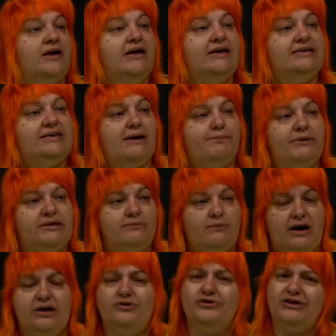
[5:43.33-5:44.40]
я
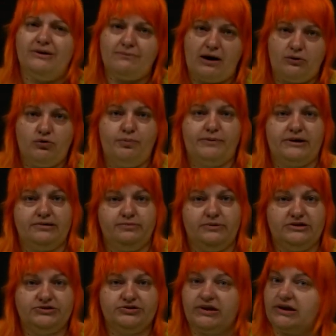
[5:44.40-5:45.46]
понимаю, я могу про
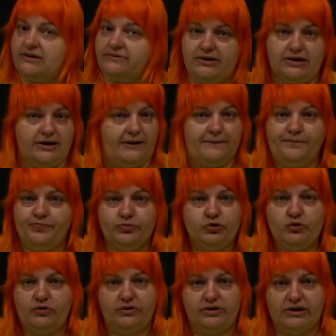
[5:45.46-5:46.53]
администрирование,
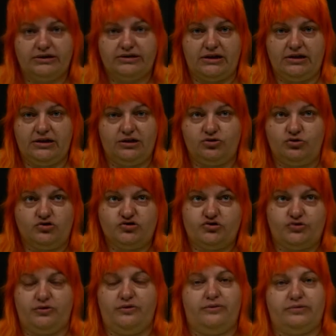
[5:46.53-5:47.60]
но это не то,
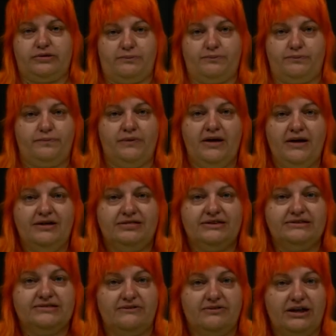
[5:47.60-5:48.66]
что там
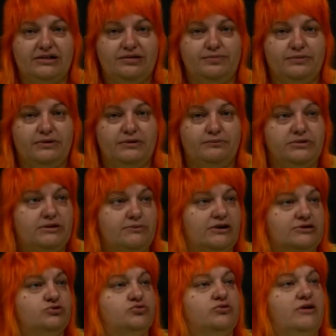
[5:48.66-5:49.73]
доставляет мне, мне
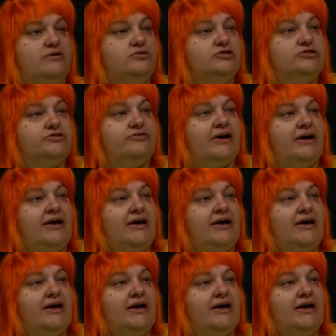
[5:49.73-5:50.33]
массу удовольствия.